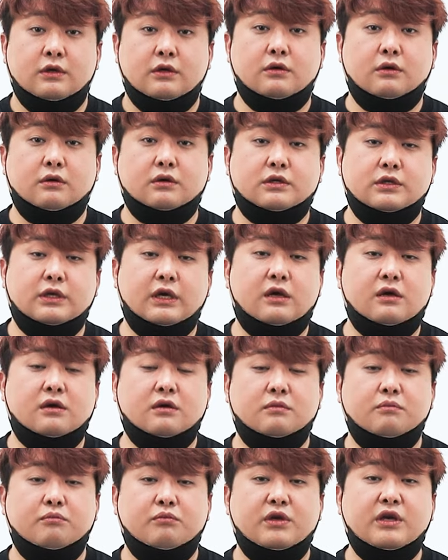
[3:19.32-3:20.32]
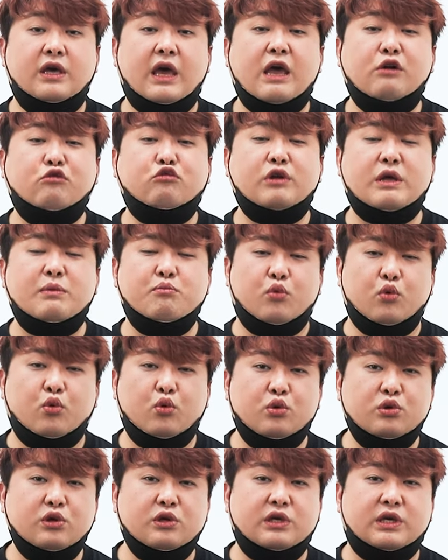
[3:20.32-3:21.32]
이건 그냥 미 해군의
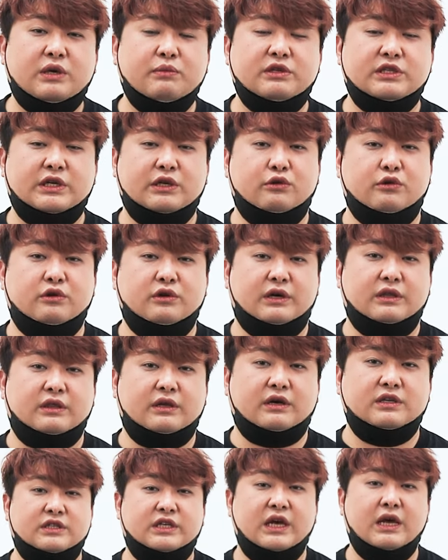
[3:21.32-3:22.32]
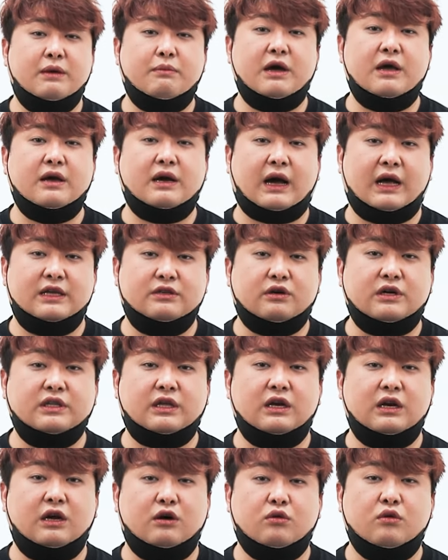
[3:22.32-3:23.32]
모든 기밀자료를 갖다가 제발
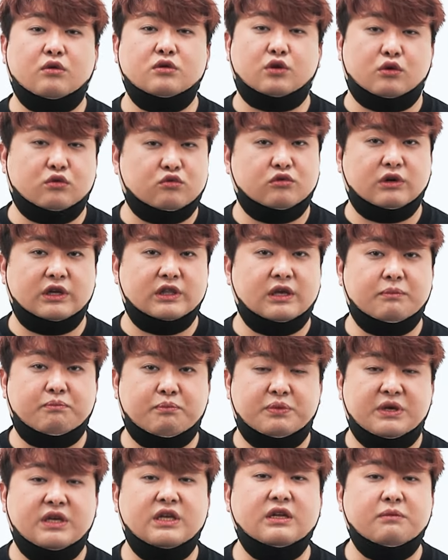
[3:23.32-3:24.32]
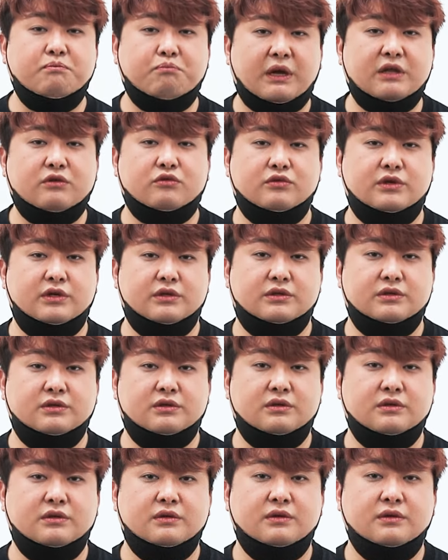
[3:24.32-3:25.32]
가져가달라고 적국한테 비는
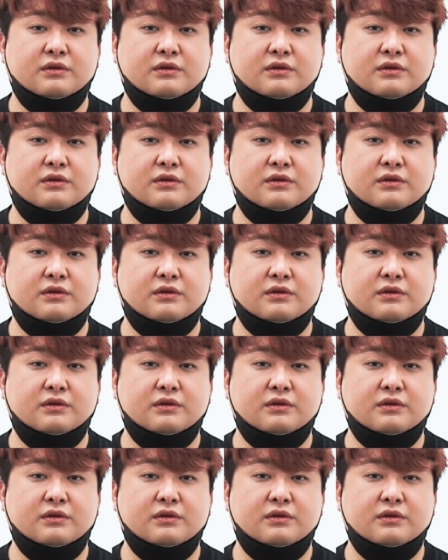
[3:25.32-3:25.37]
판국이었죠.